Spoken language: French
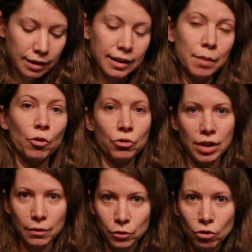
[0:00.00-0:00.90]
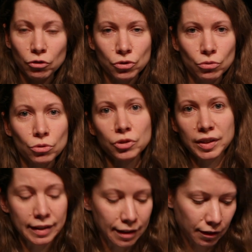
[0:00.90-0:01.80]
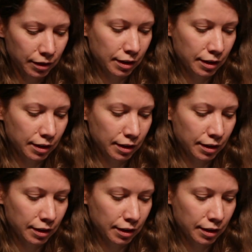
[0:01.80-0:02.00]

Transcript: n'apprend que la violence au quotidien.